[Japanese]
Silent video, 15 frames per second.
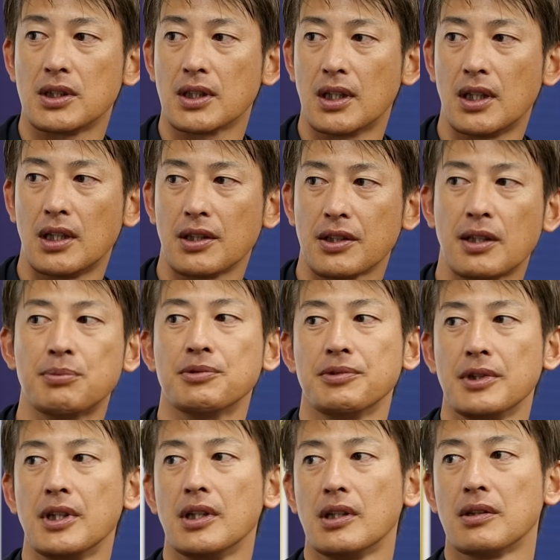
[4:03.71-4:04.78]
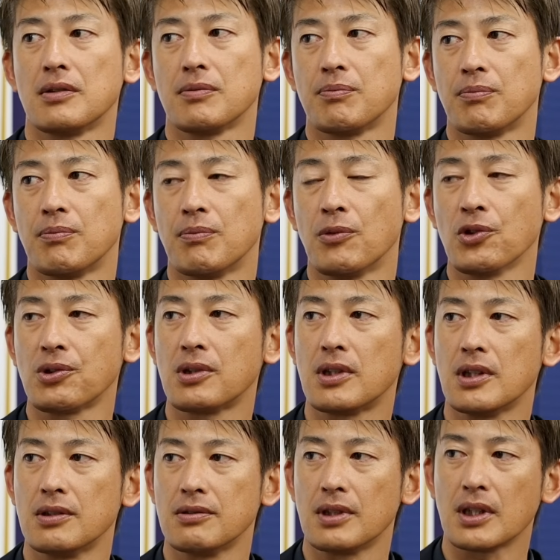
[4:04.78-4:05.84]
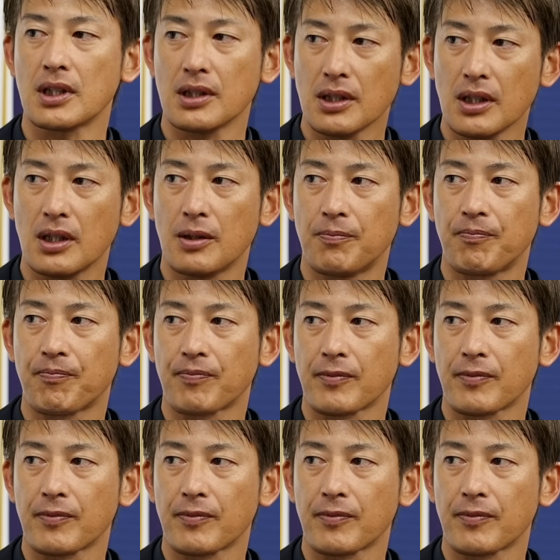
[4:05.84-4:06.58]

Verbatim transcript: ジが多分ね持ってる中で、は